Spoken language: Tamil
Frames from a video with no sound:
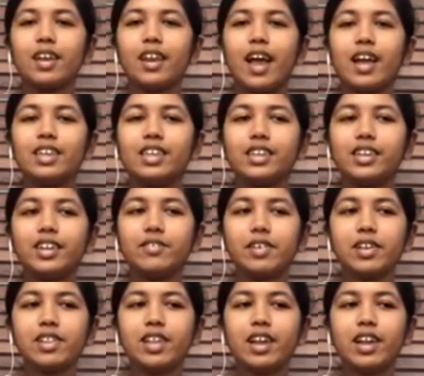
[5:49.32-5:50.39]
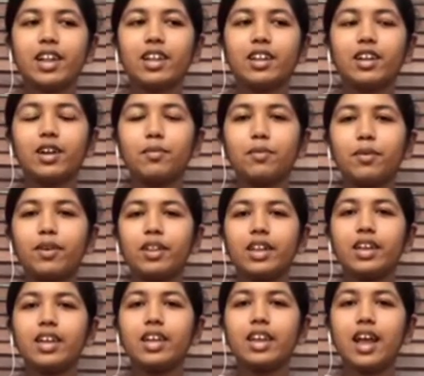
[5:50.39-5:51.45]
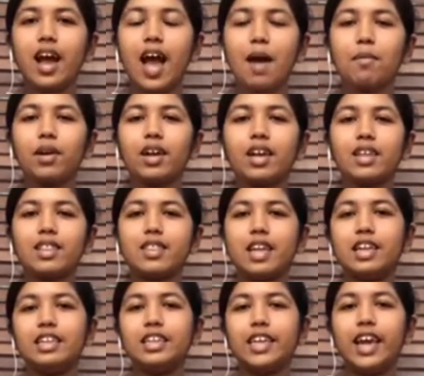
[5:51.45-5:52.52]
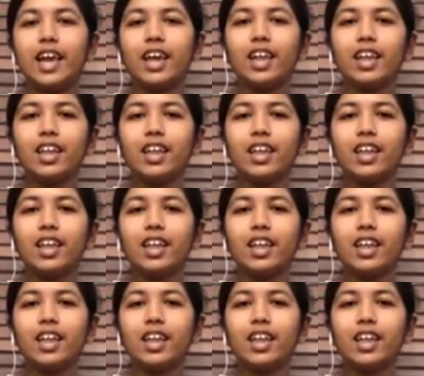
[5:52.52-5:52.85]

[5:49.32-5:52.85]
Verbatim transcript: நான் சின்ன வயசில் இருக்கும் போது அவக்கஸ் செஞ்சேன்